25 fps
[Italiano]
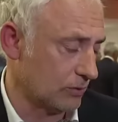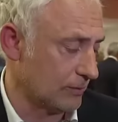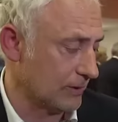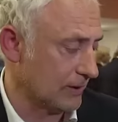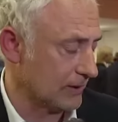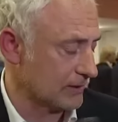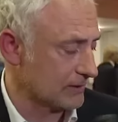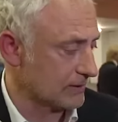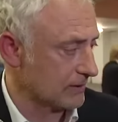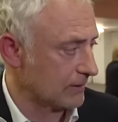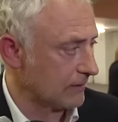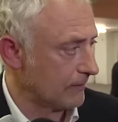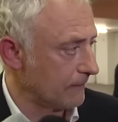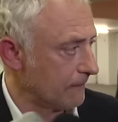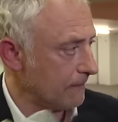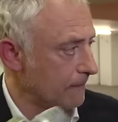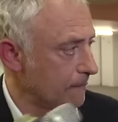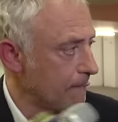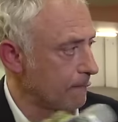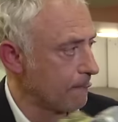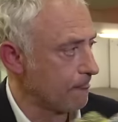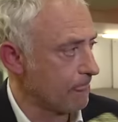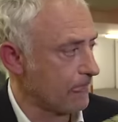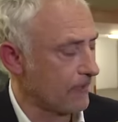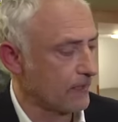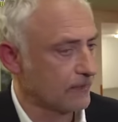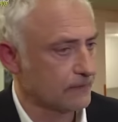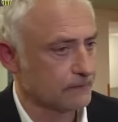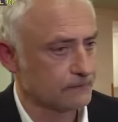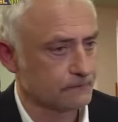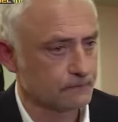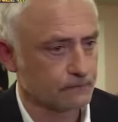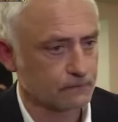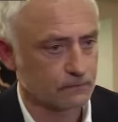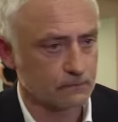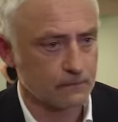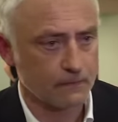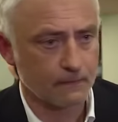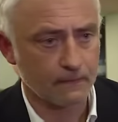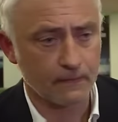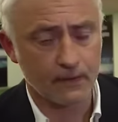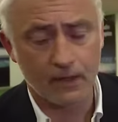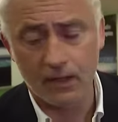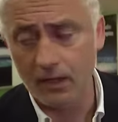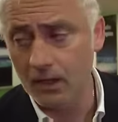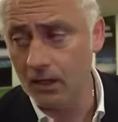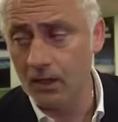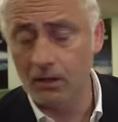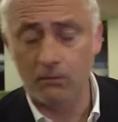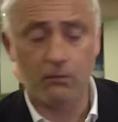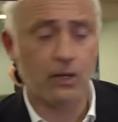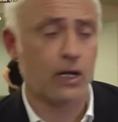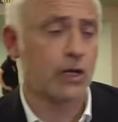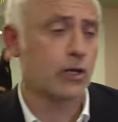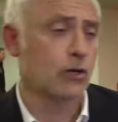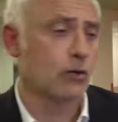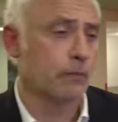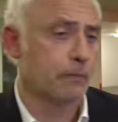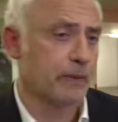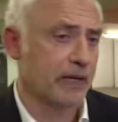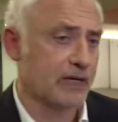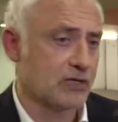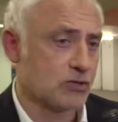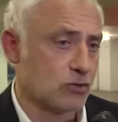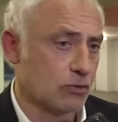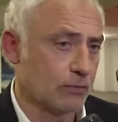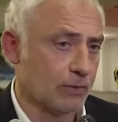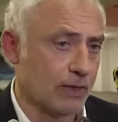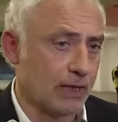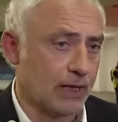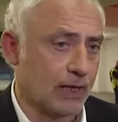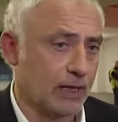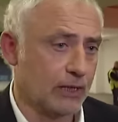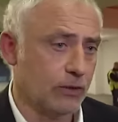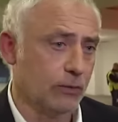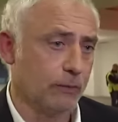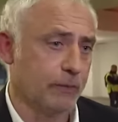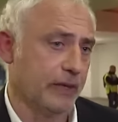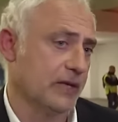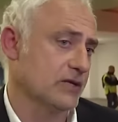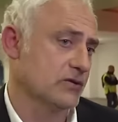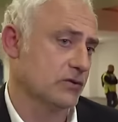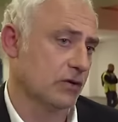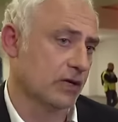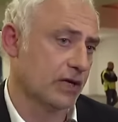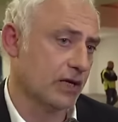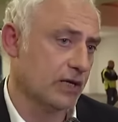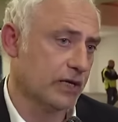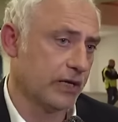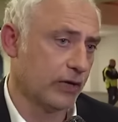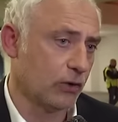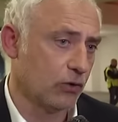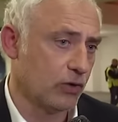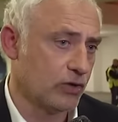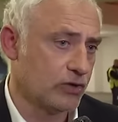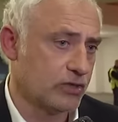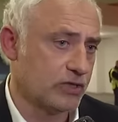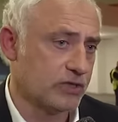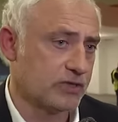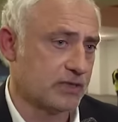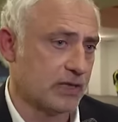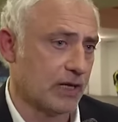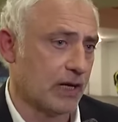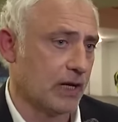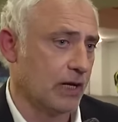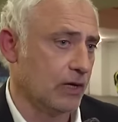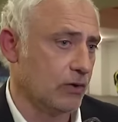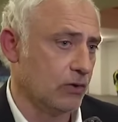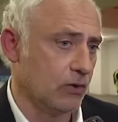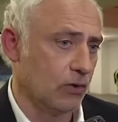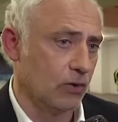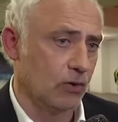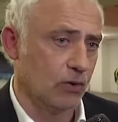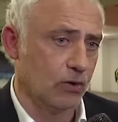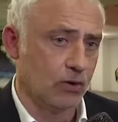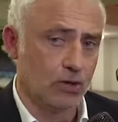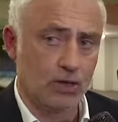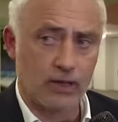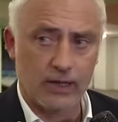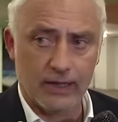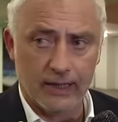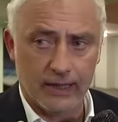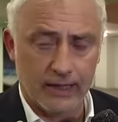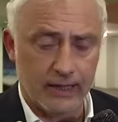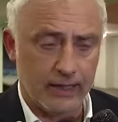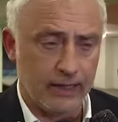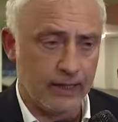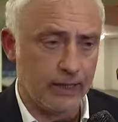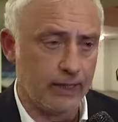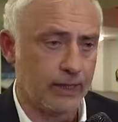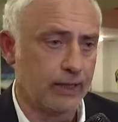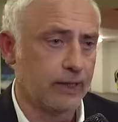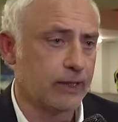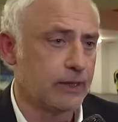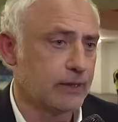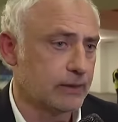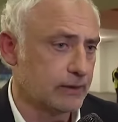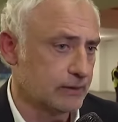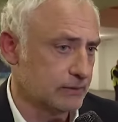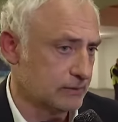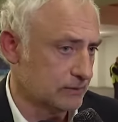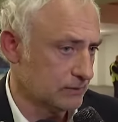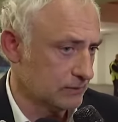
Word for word: Non si può che pensare male davanti a questi episodi? Io non penso male, io penso che gli eroi ci stanno e,